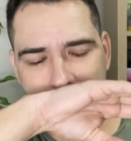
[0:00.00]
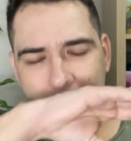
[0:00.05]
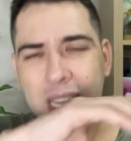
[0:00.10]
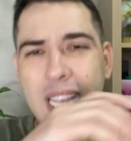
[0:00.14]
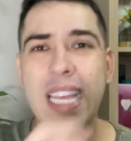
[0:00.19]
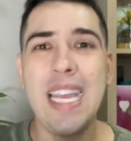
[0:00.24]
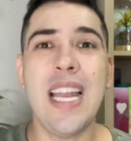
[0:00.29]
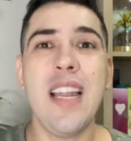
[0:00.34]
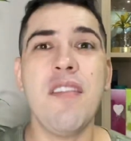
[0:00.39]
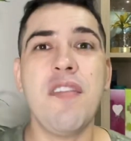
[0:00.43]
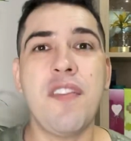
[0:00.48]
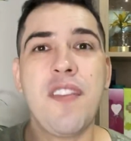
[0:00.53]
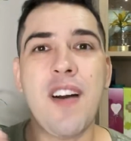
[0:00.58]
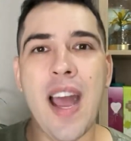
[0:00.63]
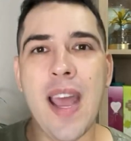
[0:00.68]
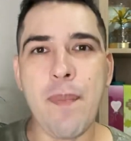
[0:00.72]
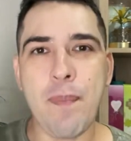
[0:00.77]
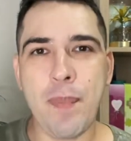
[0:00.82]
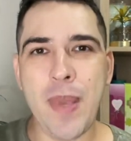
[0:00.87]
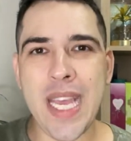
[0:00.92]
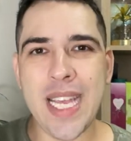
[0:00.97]
ele
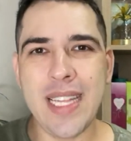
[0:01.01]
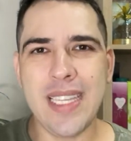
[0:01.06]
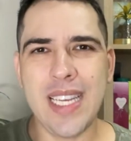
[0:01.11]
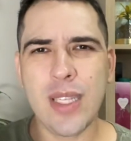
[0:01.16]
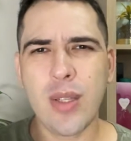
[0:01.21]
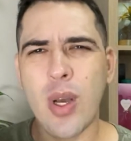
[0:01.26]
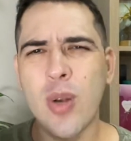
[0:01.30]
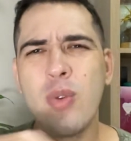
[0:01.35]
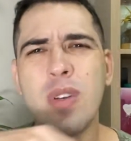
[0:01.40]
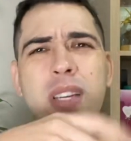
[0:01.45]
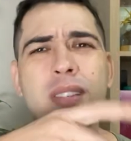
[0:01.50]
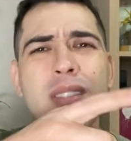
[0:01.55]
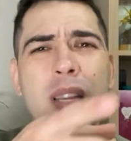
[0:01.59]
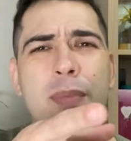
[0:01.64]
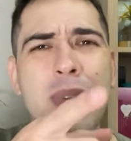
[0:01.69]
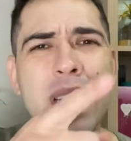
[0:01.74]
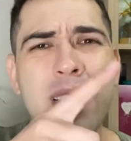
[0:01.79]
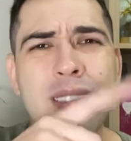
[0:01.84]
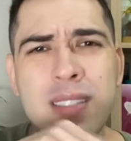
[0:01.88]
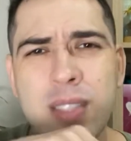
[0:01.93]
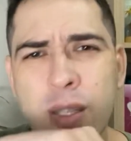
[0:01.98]
vai perdendo uma coisa,
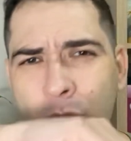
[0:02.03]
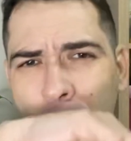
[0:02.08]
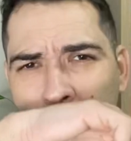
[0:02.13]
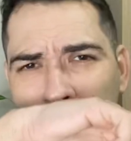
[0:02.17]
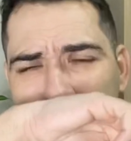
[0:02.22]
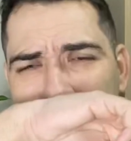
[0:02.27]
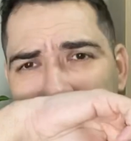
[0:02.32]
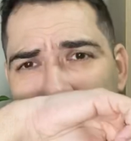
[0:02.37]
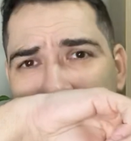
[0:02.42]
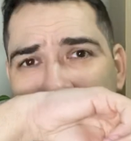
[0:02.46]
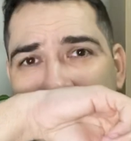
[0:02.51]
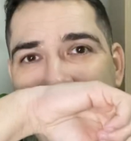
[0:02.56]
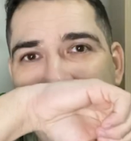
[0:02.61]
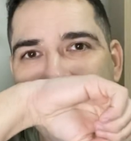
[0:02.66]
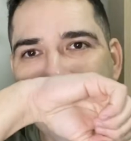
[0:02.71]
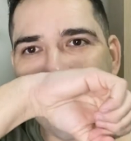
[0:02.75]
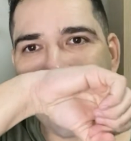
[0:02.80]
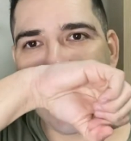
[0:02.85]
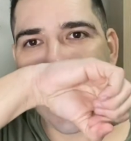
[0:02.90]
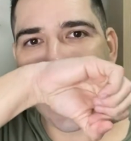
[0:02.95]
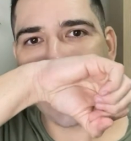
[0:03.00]
também sendo uma coisinha de
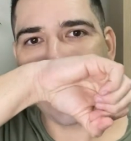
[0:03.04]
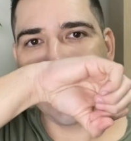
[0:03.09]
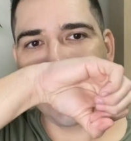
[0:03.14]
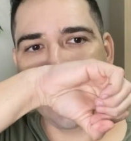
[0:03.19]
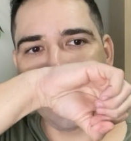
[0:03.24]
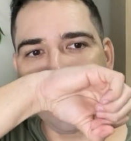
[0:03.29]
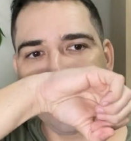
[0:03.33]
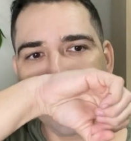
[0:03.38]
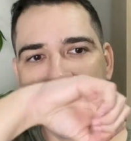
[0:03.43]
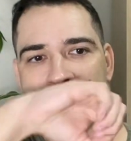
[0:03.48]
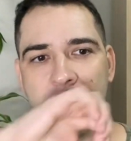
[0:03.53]
canela.